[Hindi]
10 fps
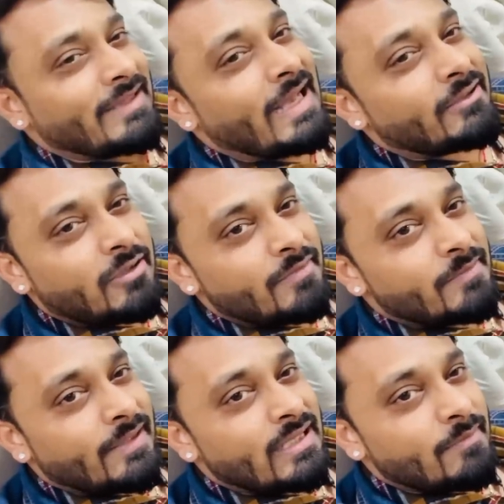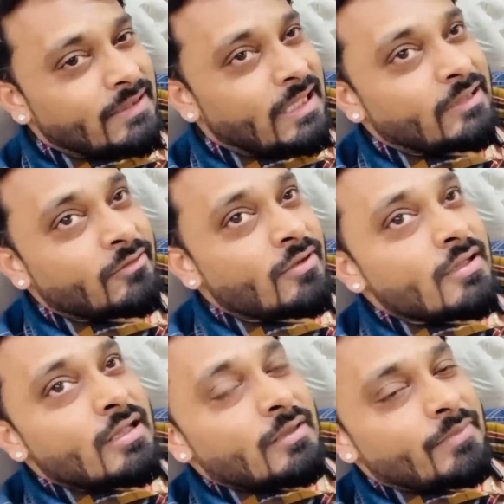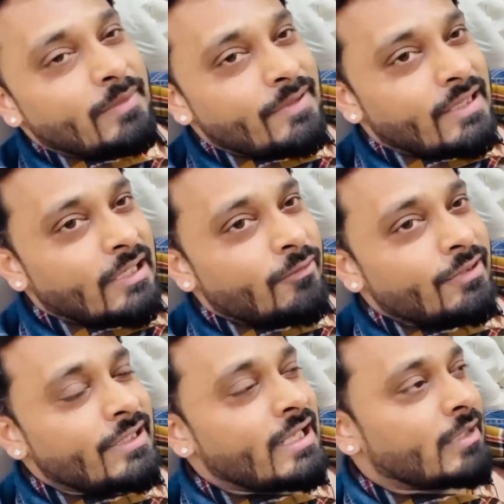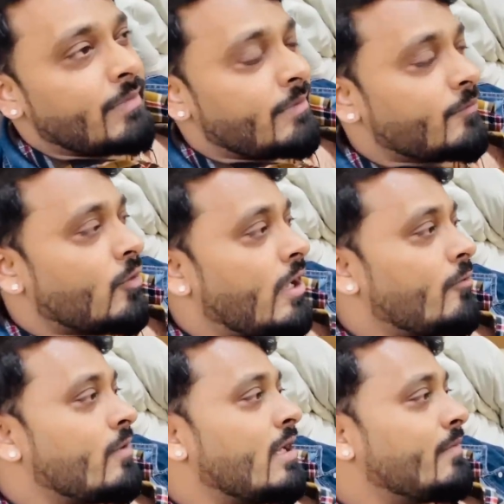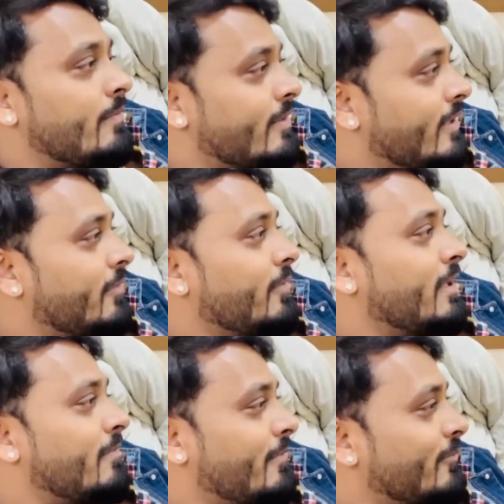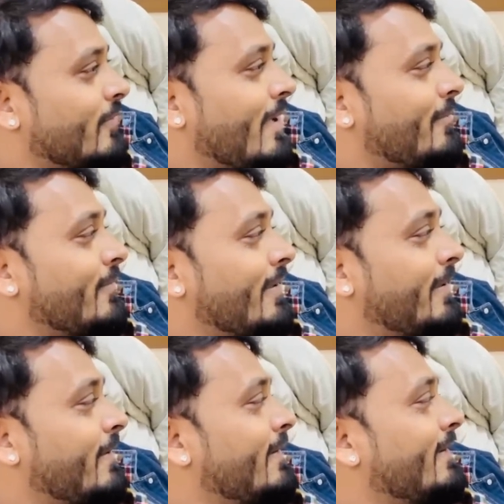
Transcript: बता दो अमित भैया बता दो बेबी गर्ल हुई है कि बेबी बॉय हुआ है बेबी गर्ल हुई कि बेबी बॉय हुआ है